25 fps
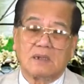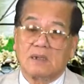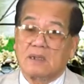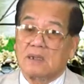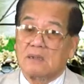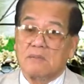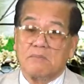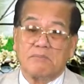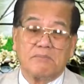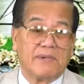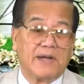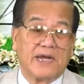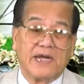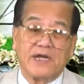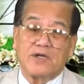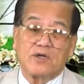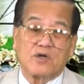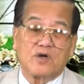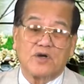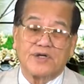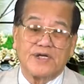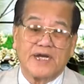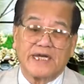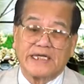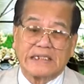Mỹ nó
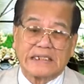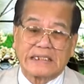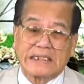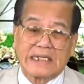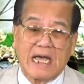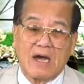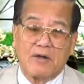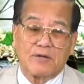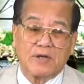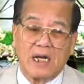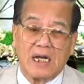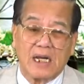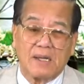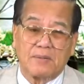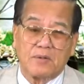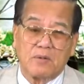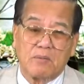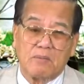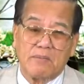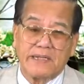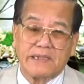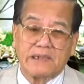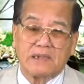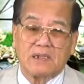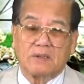có nịnh thằng nào để làm đồng
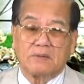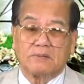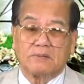minh đâu.